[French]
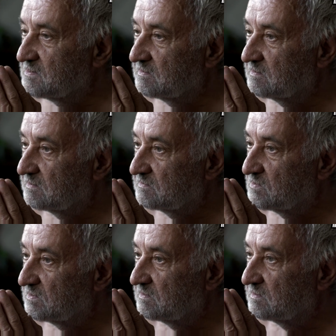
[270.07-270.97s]
et alors
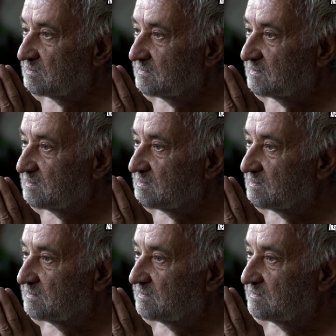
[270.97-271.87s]
évidemment, si vous voulez
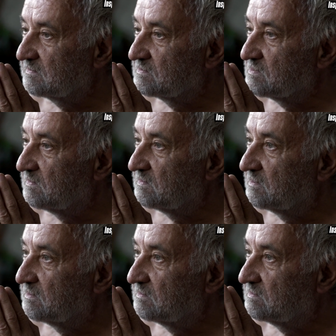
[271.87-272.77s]
économiser pour la retraite,
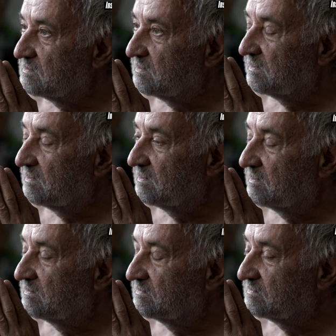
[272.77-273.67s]
à mon avis,
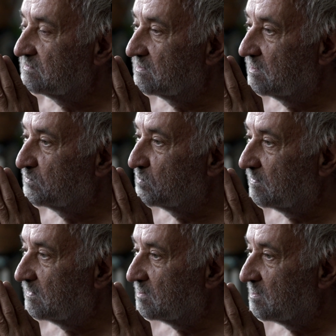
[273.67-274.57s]
c'est l'une des
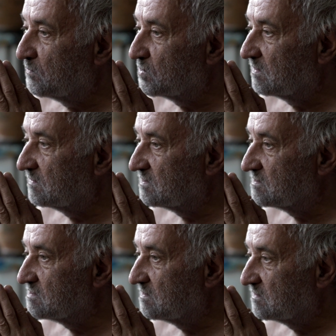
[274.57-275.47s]
choses dont la plupart des
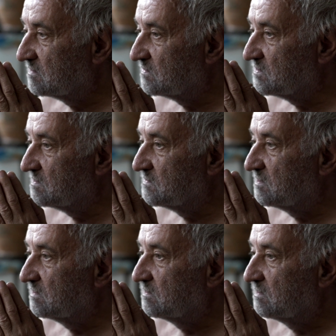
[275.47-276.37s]
gens souffriront dans
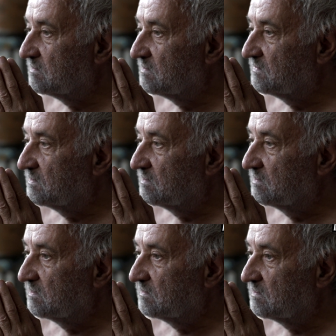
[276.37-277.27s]
20 à
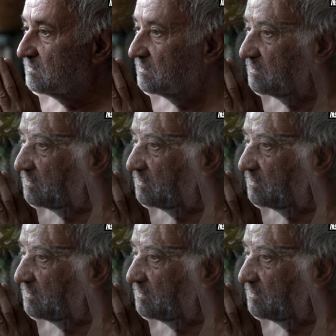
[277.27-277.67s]
30 ans,